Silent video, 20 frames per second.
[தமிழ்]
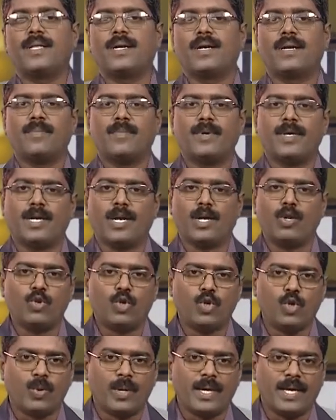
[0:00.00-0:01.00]
வேதாகம
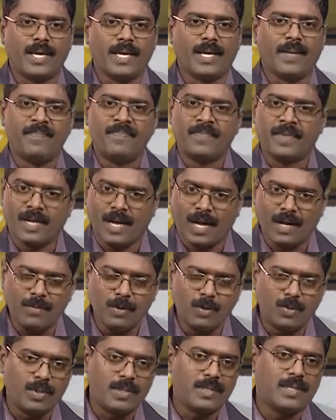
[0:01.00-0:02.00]
கல்லூரியினுடைய
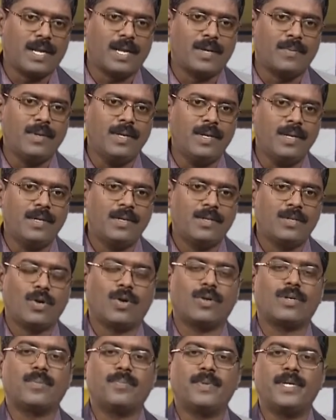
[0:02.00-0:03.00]
கல்வித்துறை தலைவர்
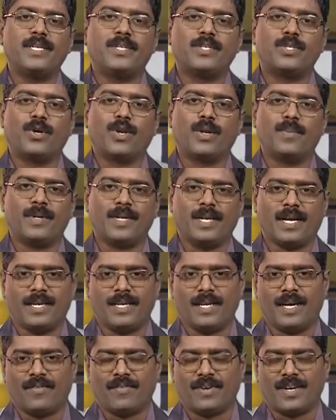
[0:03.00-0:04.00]
டாக்டர் பீட்டர் சோலமன்
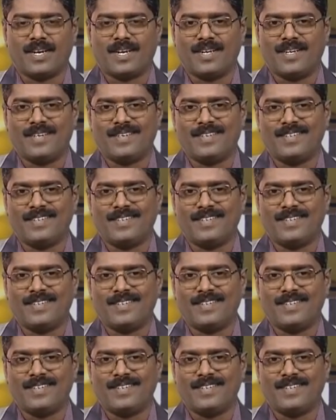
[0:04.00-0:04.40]
ஐயா அவர்கள்